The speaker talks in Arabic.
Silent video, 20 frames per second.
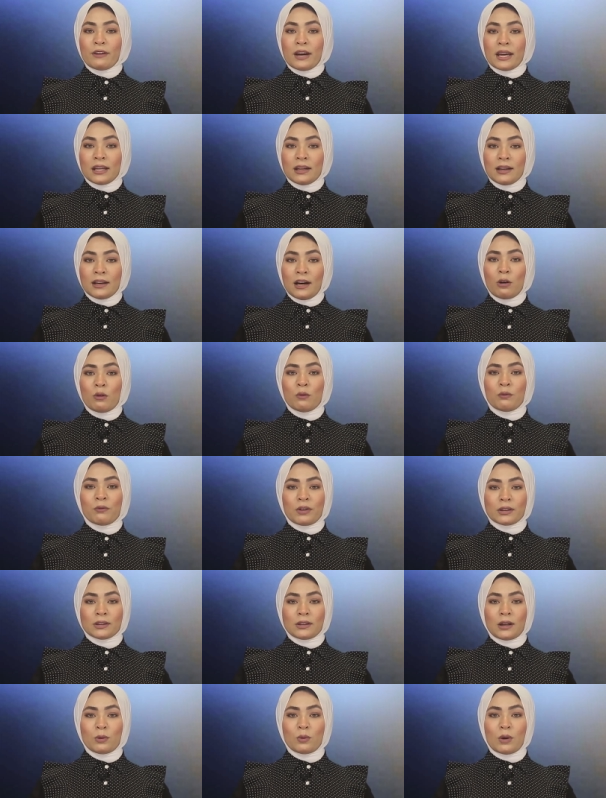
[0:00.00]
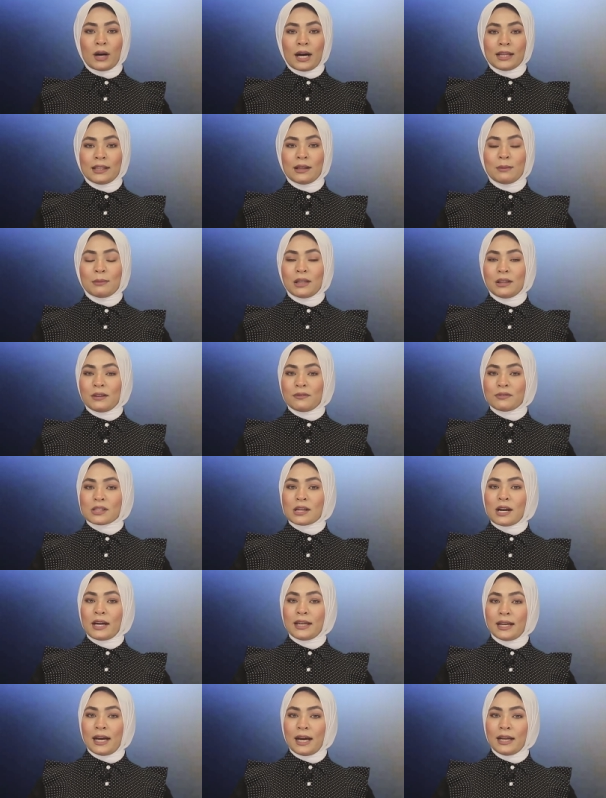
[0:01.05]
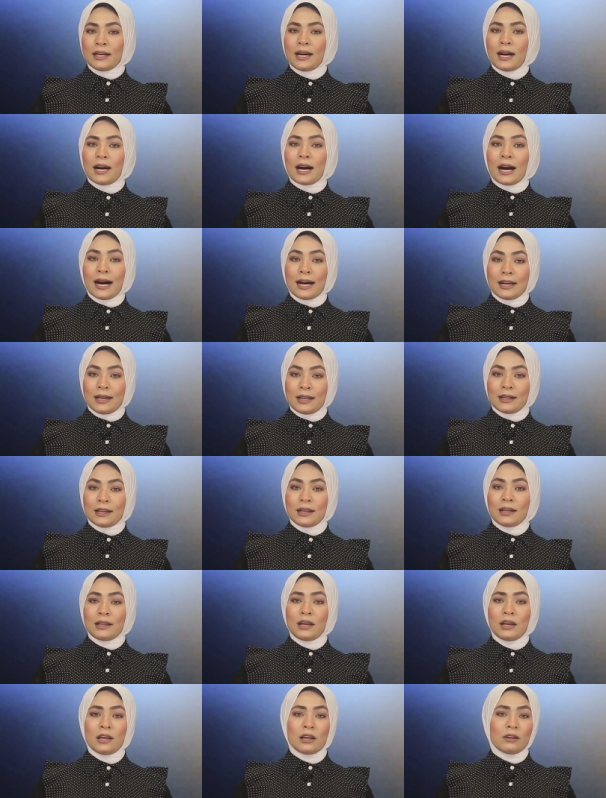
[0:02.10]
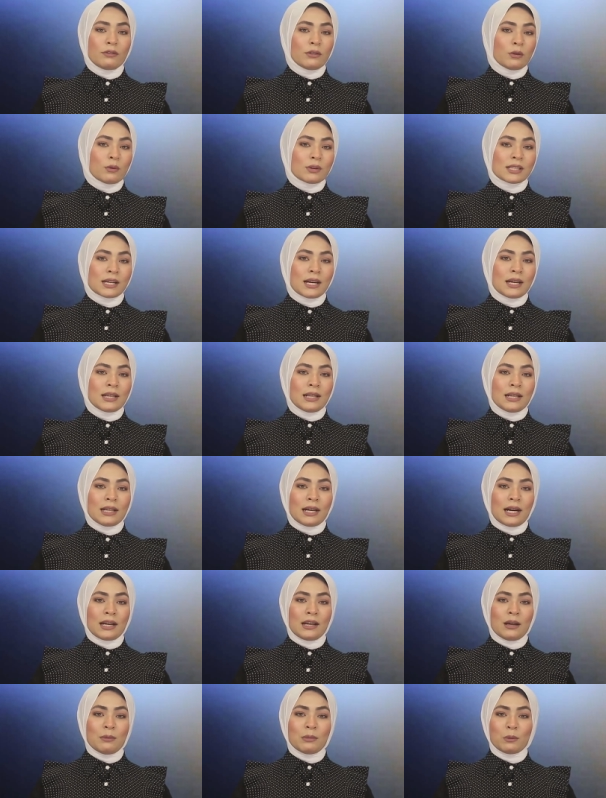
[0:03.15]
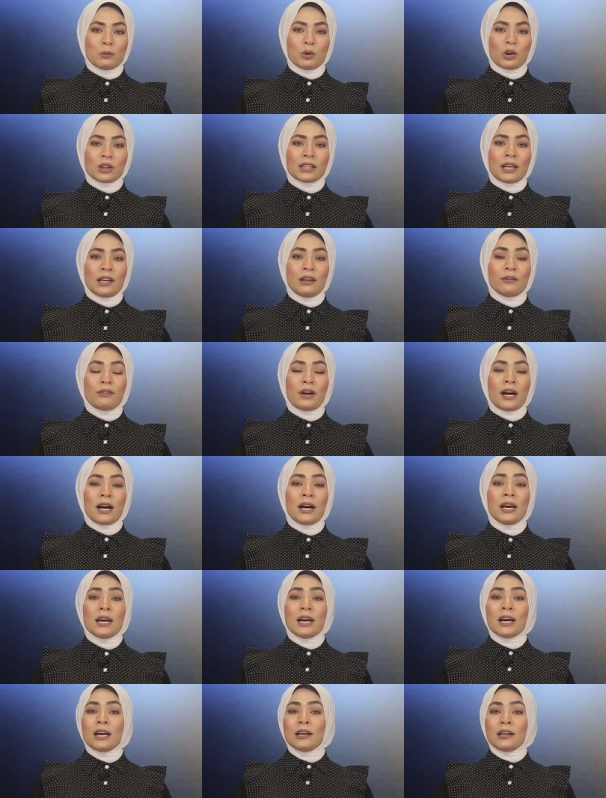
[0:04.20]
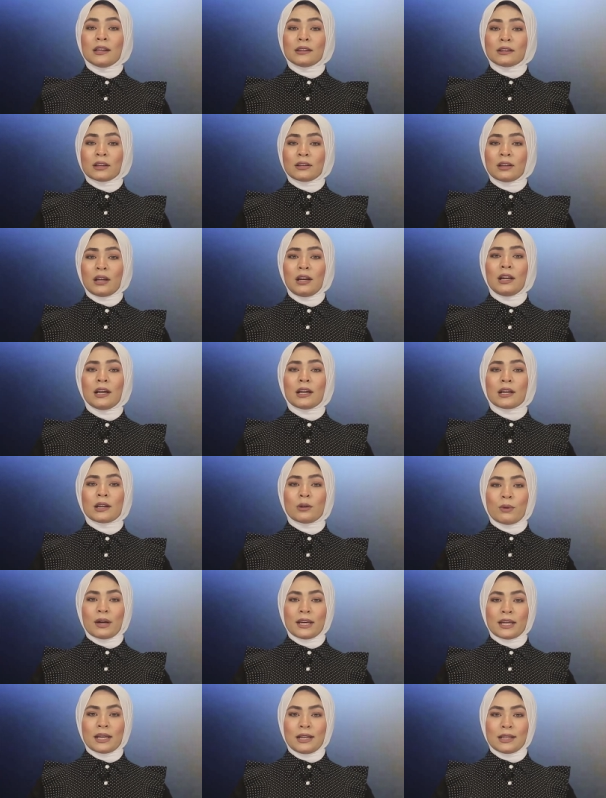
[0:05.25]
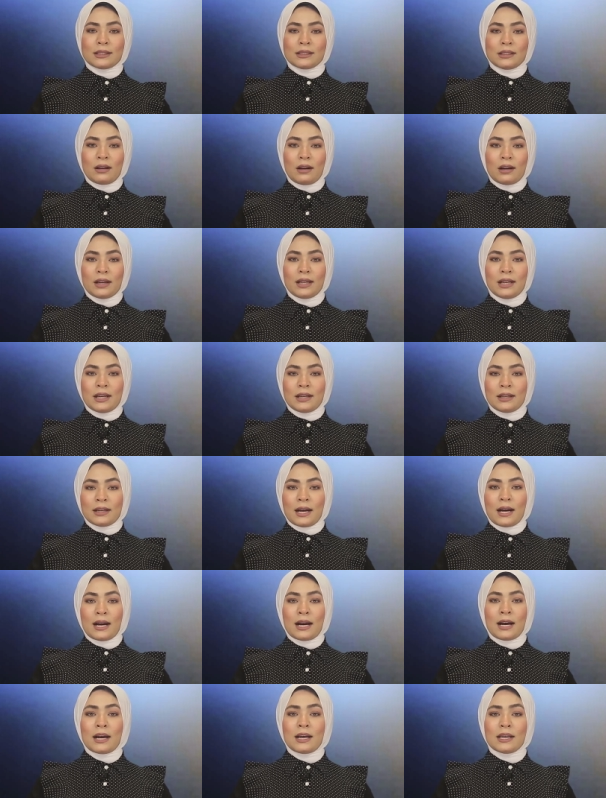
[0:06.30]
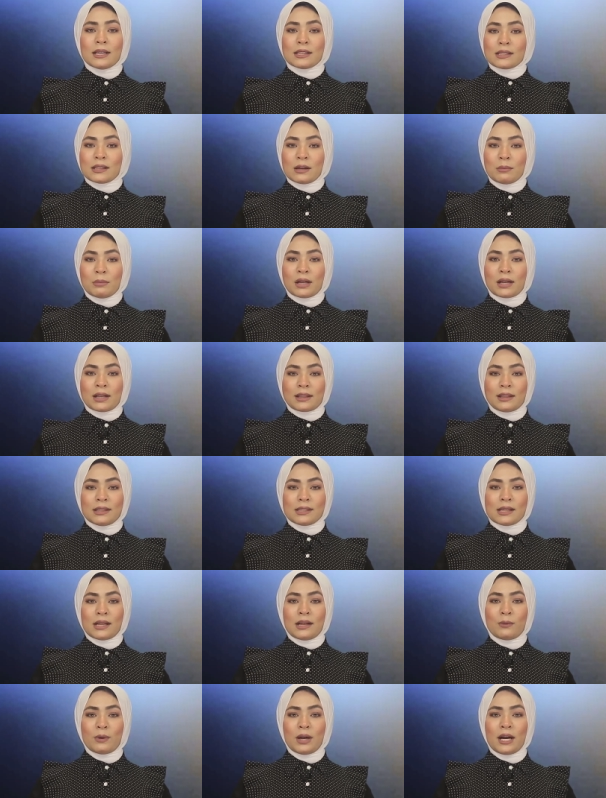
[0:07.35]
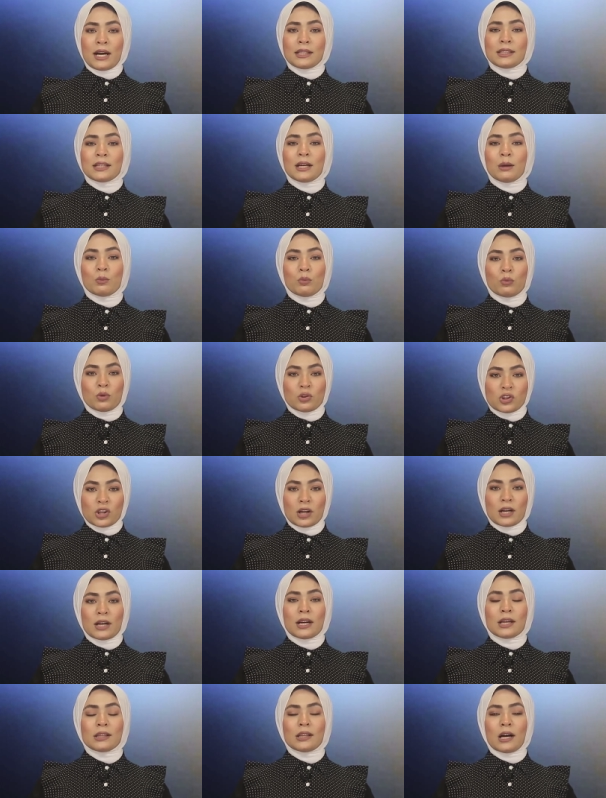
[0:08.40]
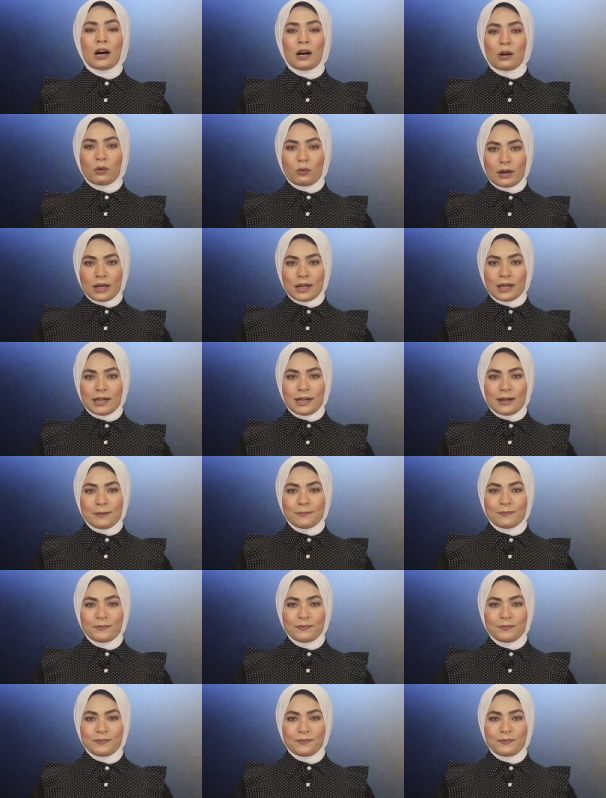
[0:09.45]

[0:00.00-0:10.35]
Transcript: فإنهم فضلوا عدم الإفصاح عنها علنا في وسائل الإعلام المختلفة لتظل الرواية التي قيل أنها استمرت لسنوات مجرد أقوال